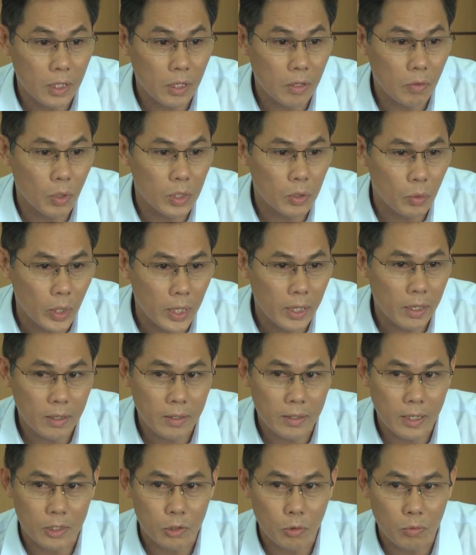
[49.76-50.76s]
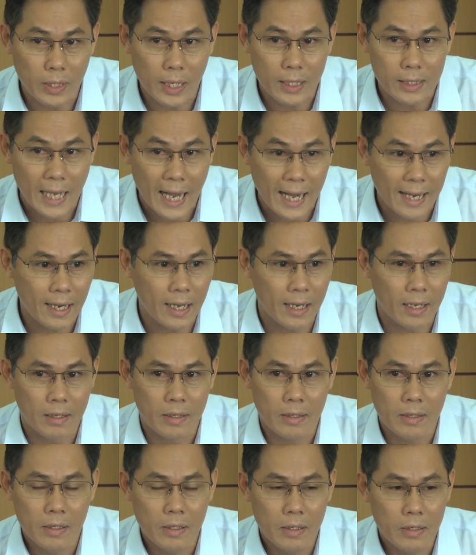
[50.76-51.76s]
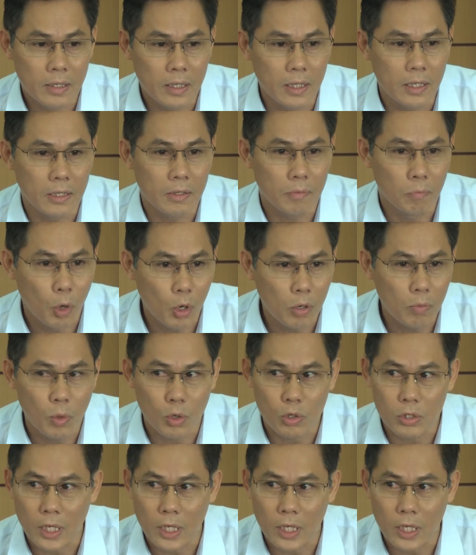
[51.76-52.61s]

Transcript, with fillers: có hoạt động kinh doanh vận tải chưa chấp hành nghiêm chỉnh các quy định về